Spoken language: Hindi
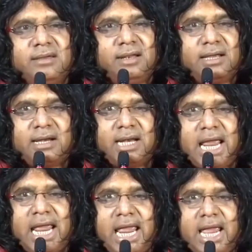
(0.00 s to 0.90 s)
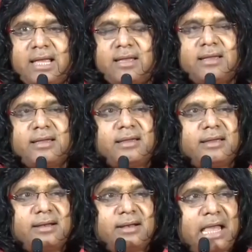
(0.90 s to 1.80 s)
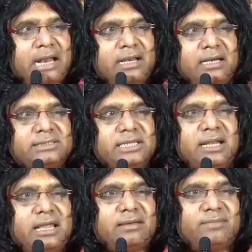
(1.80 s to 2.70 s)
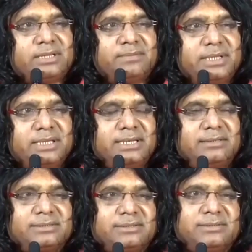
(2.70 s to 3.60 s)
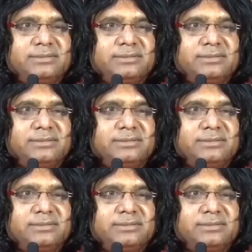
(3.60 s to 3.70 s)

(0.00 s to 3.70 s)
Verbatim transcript: लेकिन एक नारियल से ज्यादा मत पीजिए उसको